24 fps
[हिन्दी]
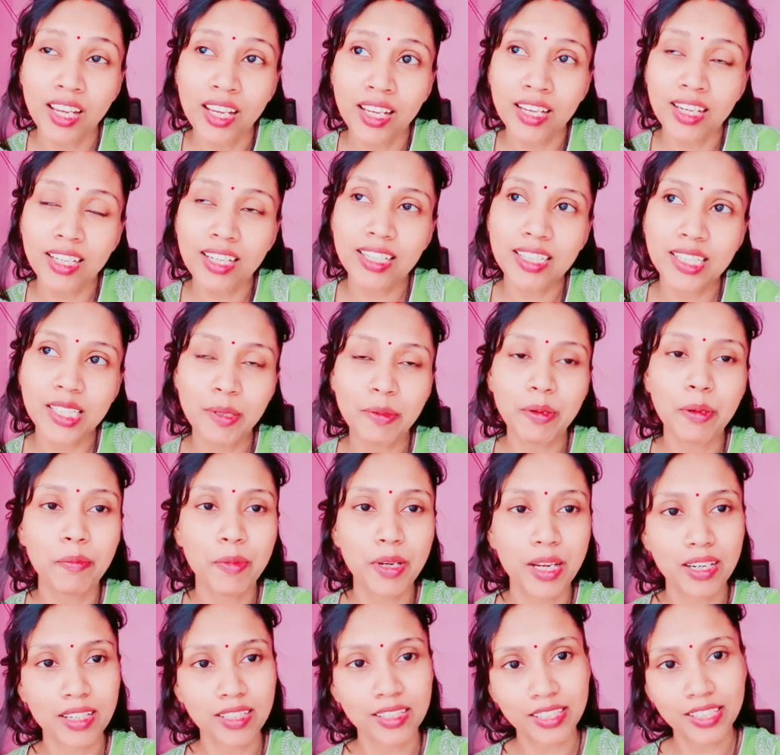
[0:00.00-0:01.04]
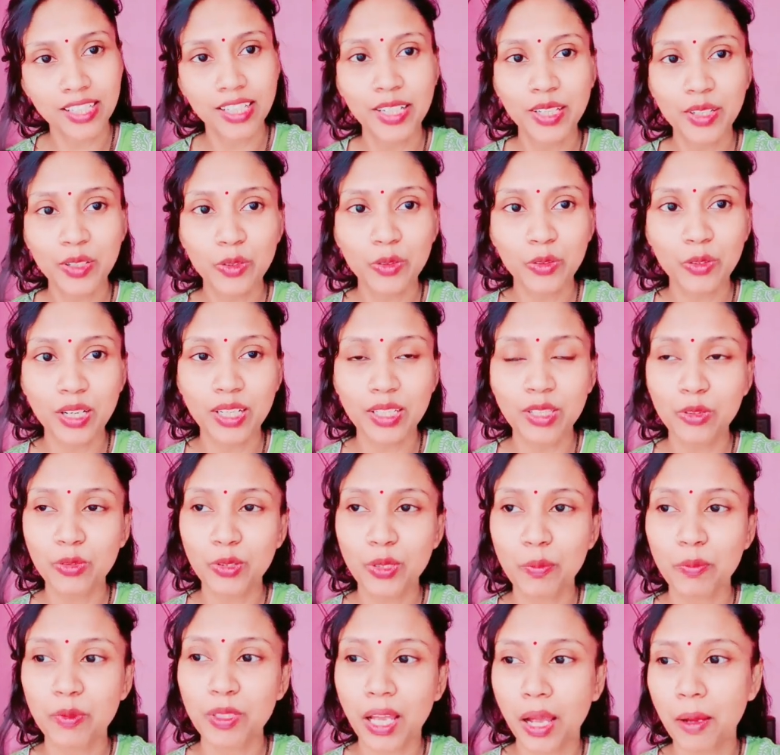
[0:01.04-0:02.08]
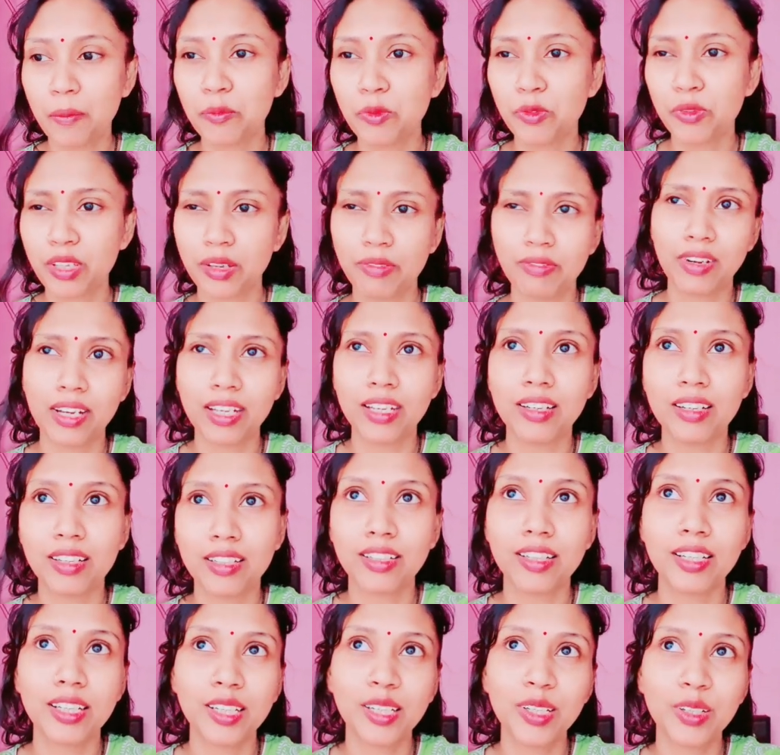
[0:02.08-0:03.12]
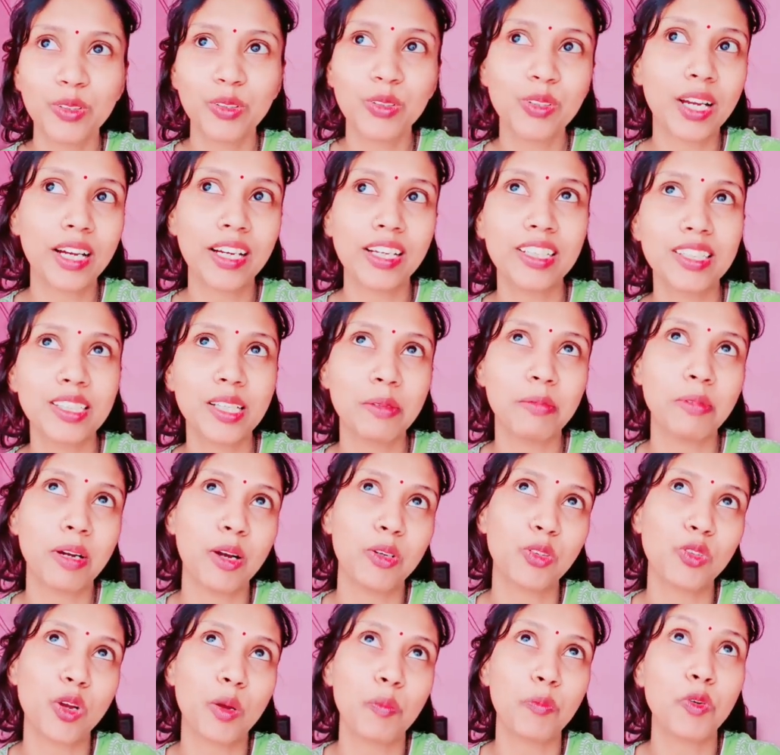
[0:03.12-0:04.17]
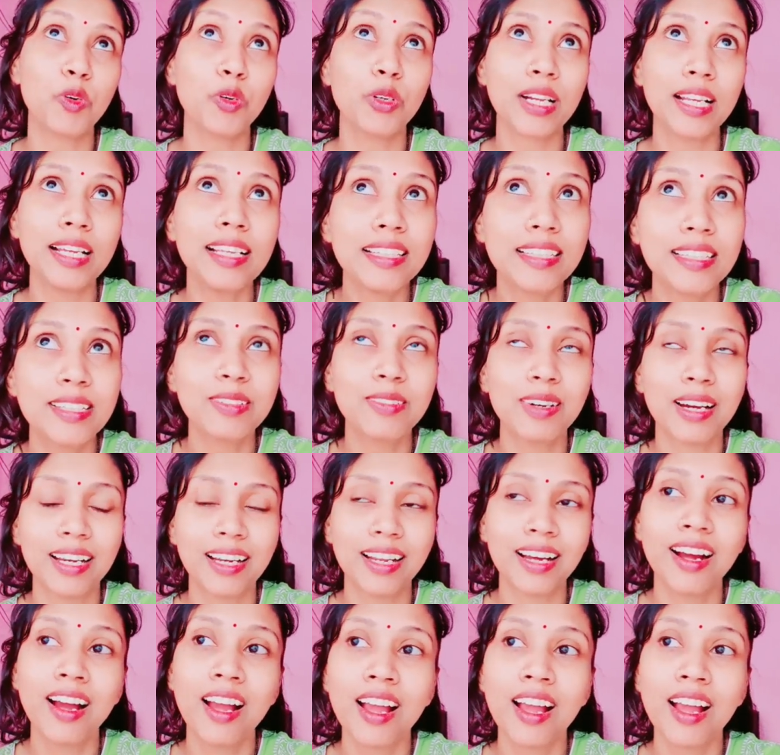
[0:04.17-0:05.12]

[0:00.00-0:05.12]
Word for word: कि जब आप घर से निकलो ना तो सब साफ सफाई करके निकलो ताकि जब आओ तो आपको रेस्ट वाला